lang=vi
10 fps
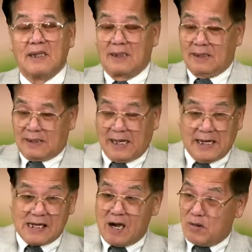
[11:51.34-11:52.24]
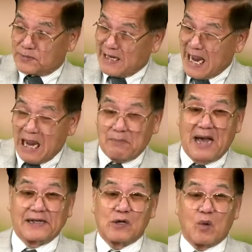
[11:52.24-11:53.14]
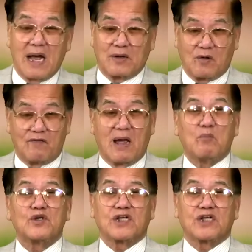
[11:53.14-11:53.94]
Thế thì các ông thấy hai bà đi qua có vẻ muốn